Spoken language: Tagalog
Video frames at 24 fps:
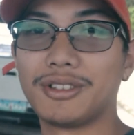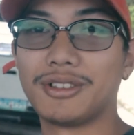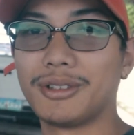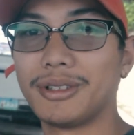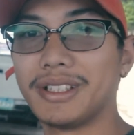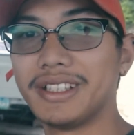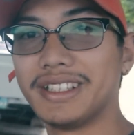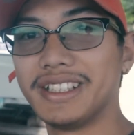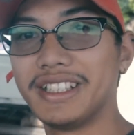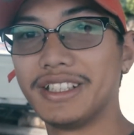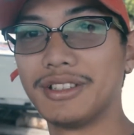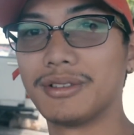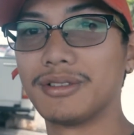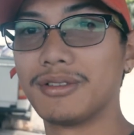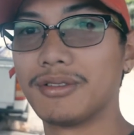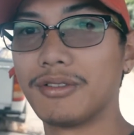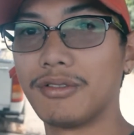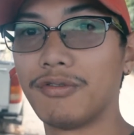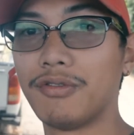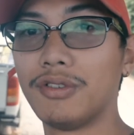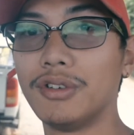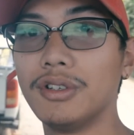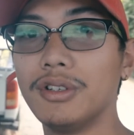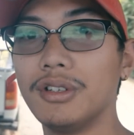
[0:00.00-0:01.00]
hindi yung
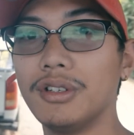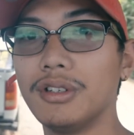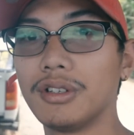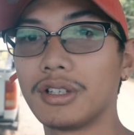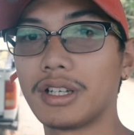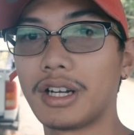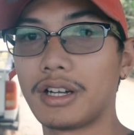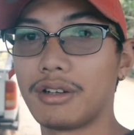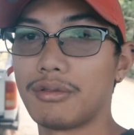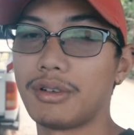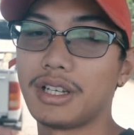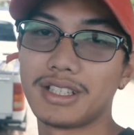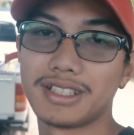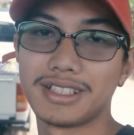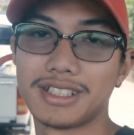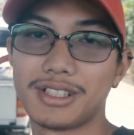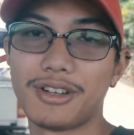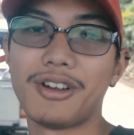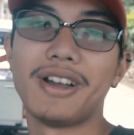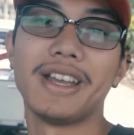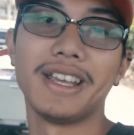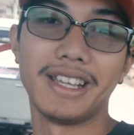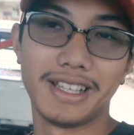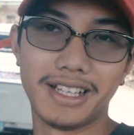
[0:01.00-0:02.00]
full car wash.
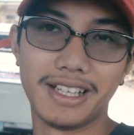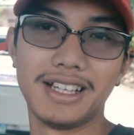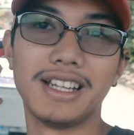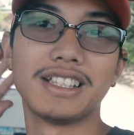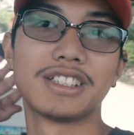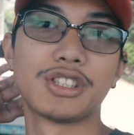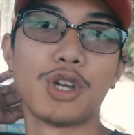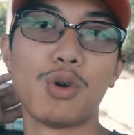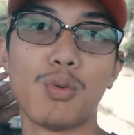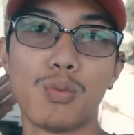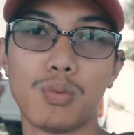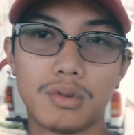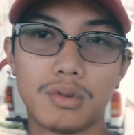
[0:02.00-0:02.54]
Okay, let's go!